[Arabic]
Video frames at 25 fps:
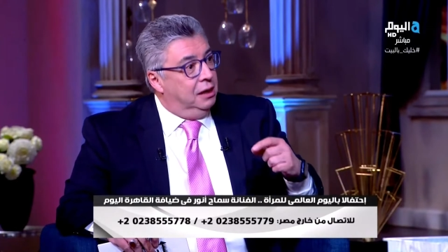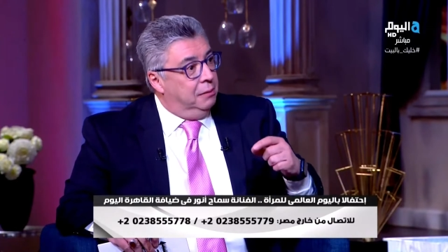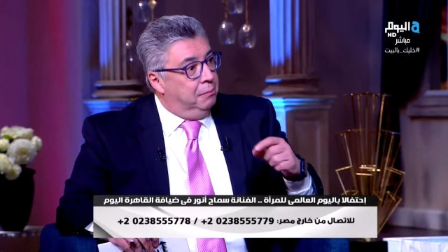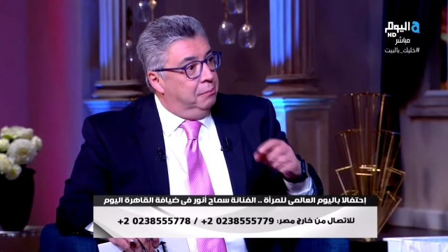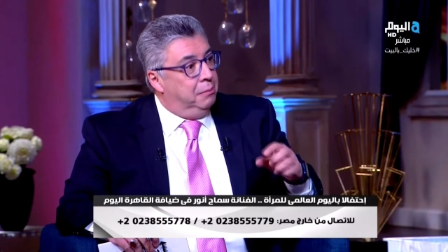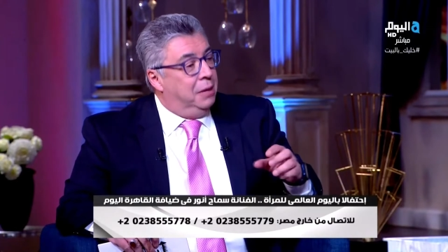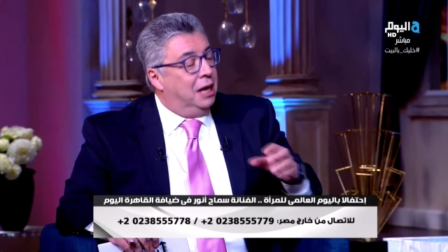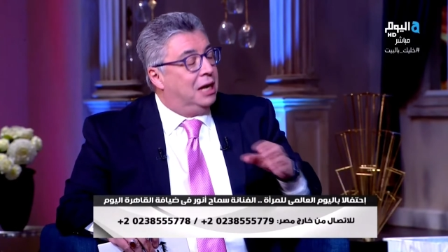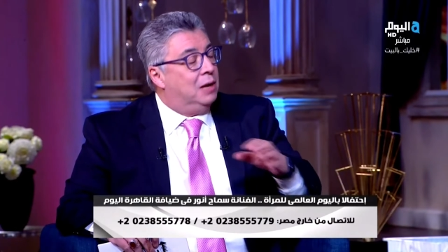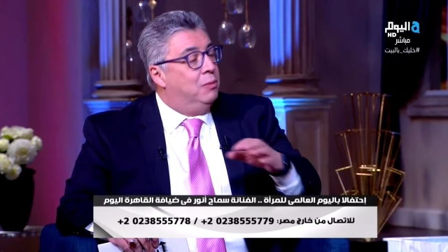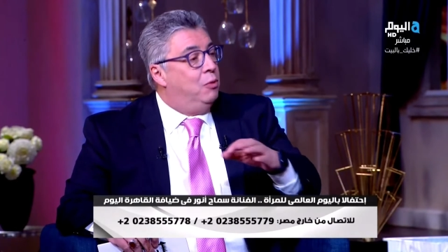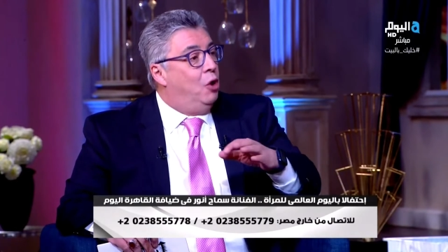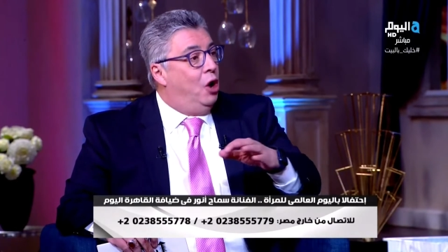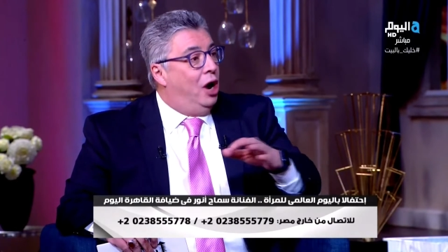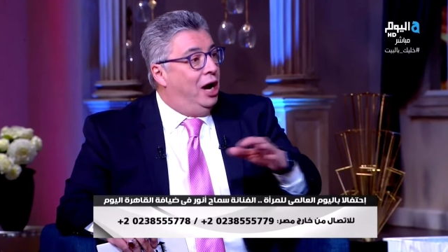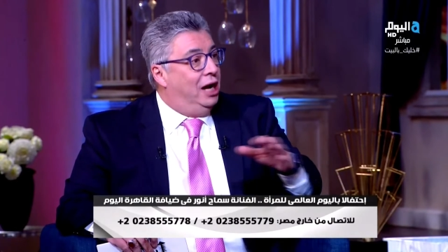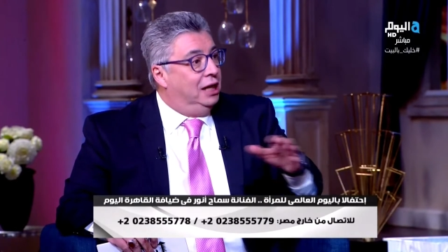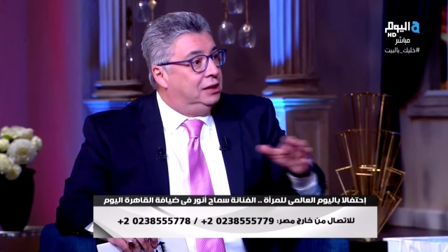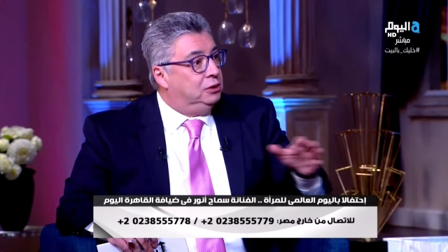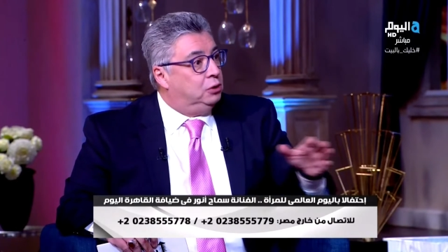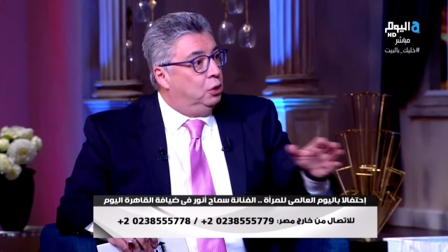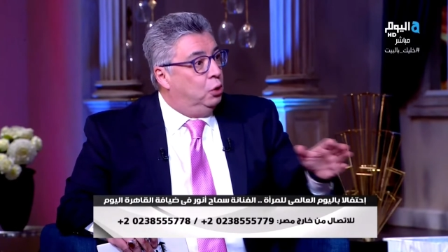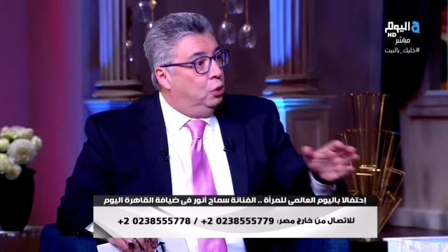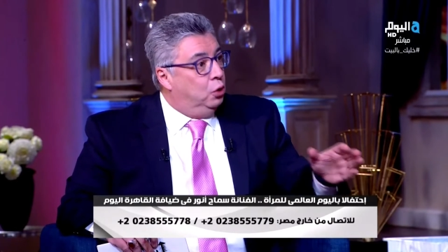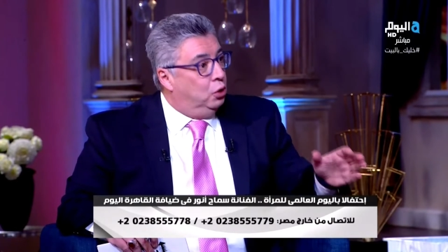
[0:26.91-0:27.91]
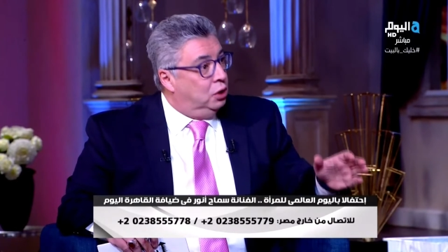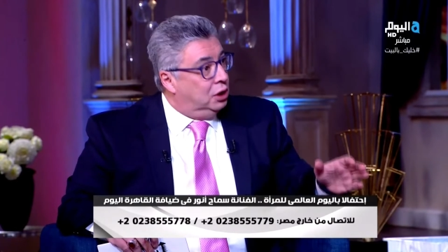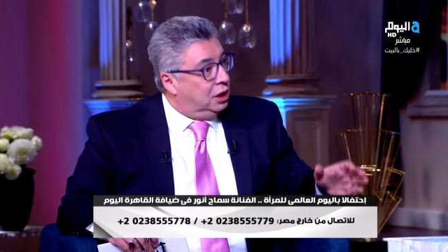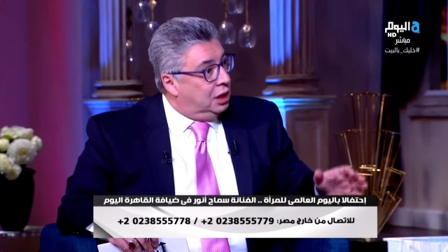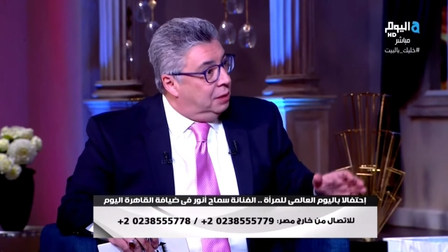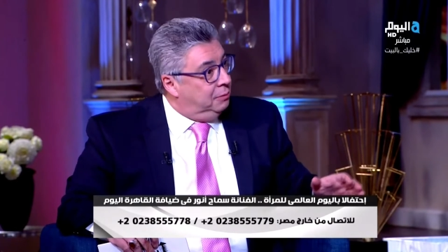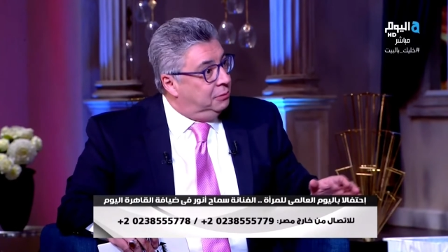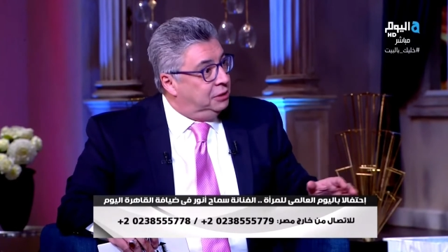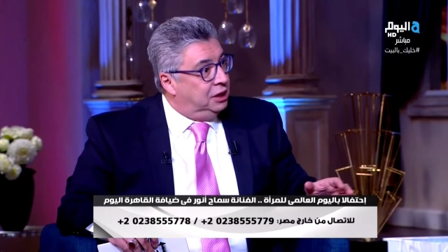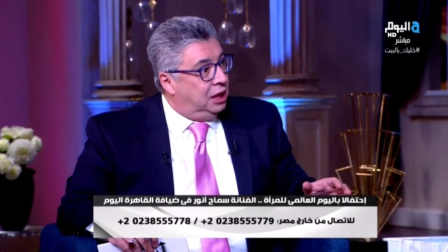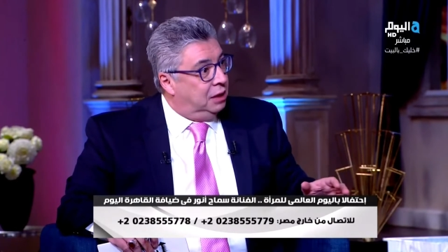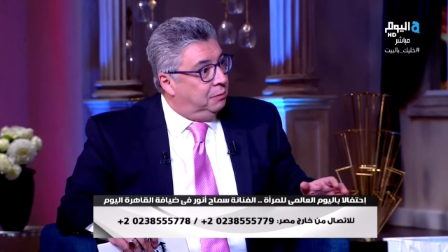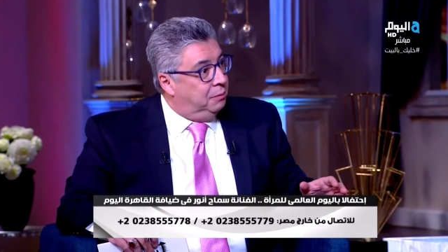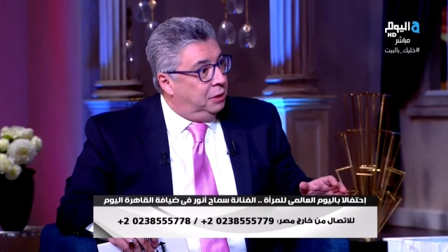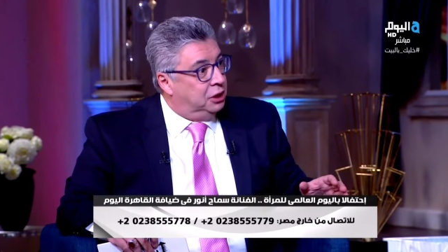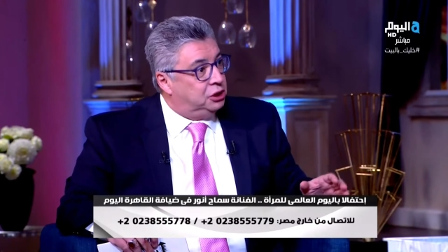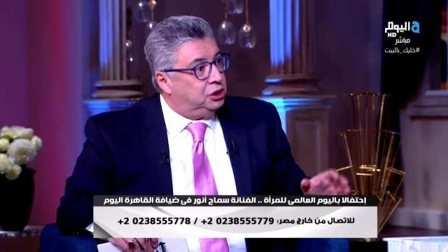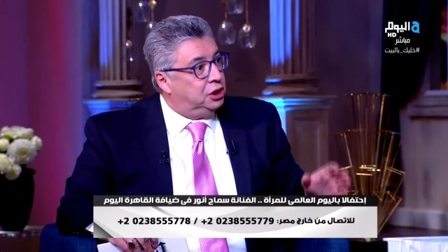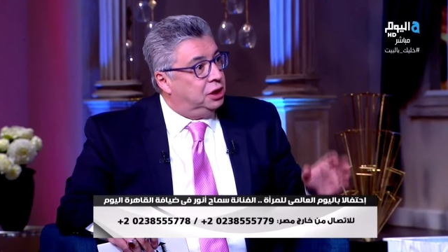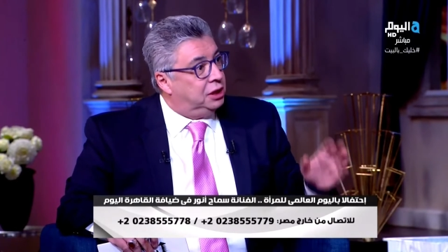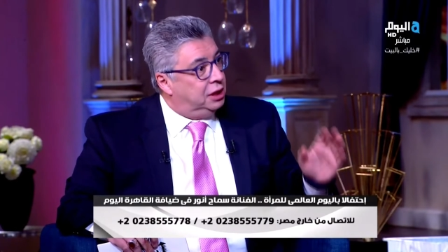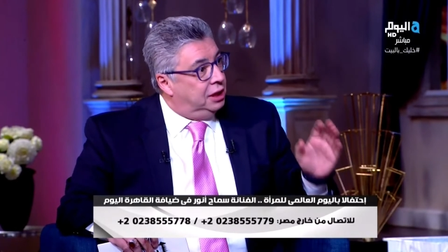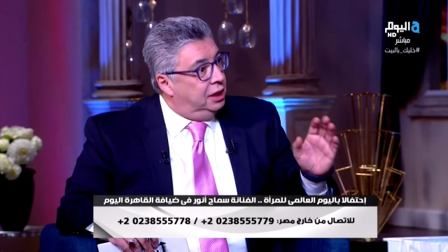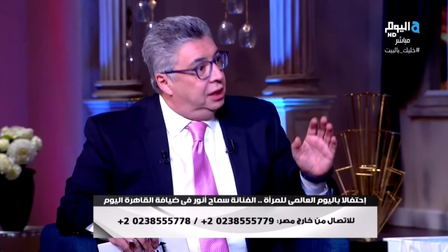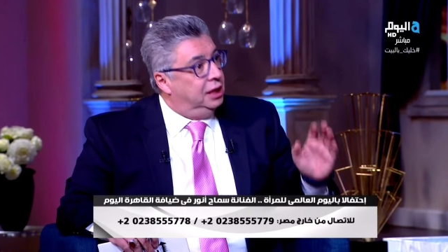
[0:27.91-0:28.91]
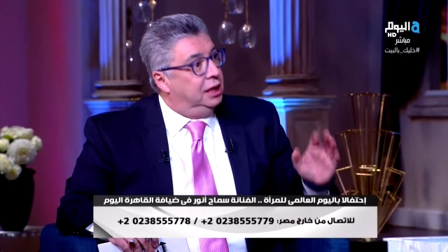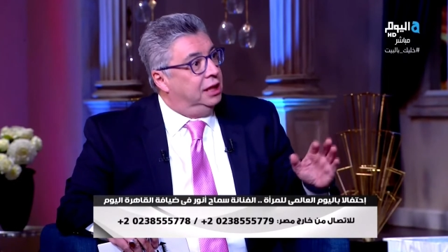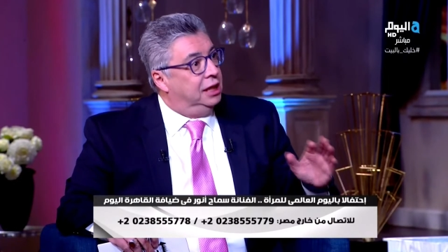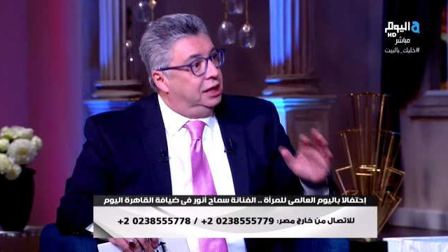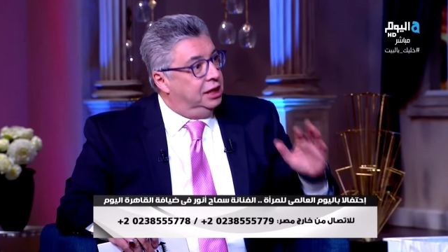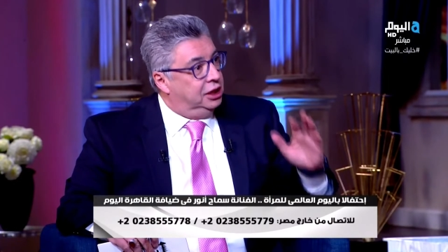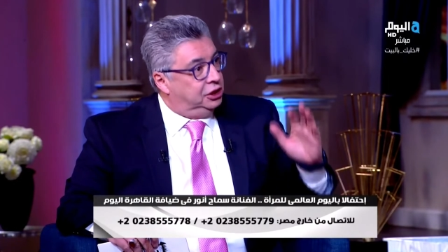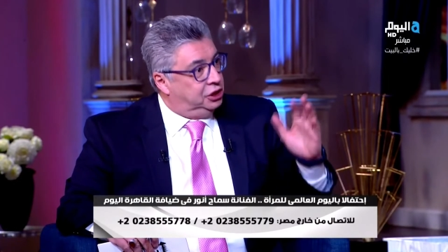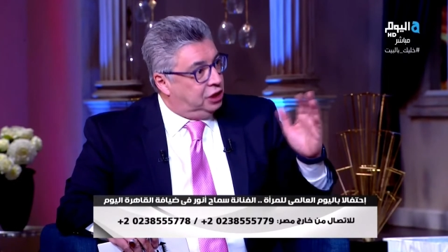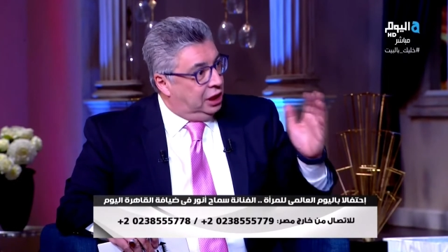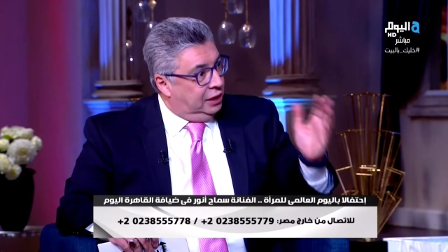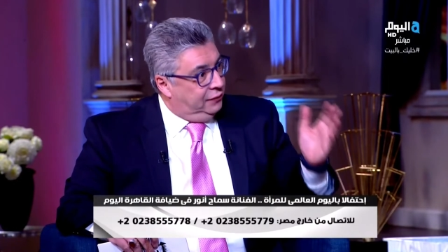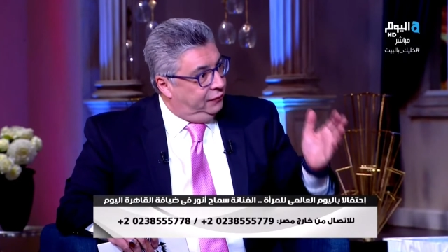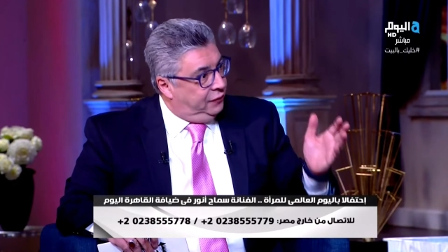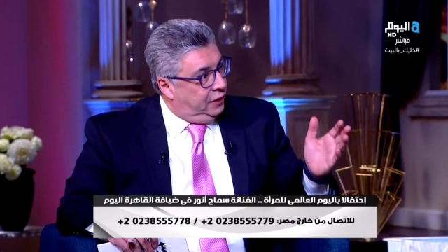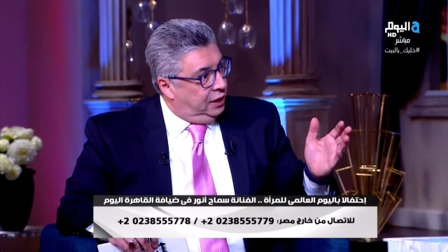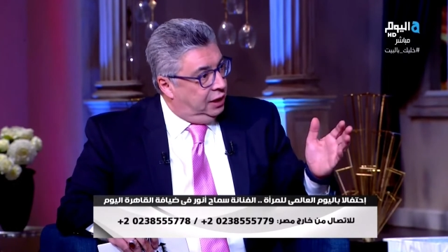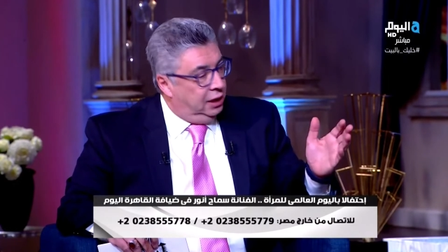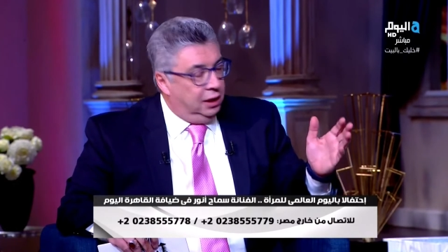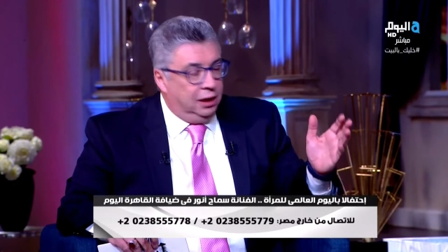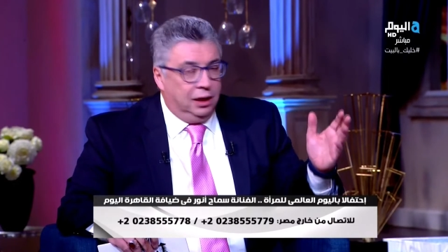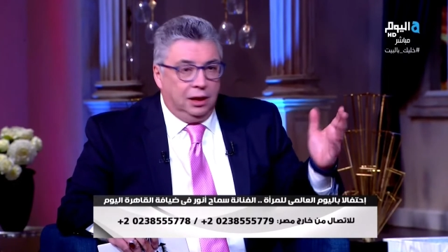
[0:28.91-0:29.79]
مجموعات اخرى من البشر اللي هي شايفه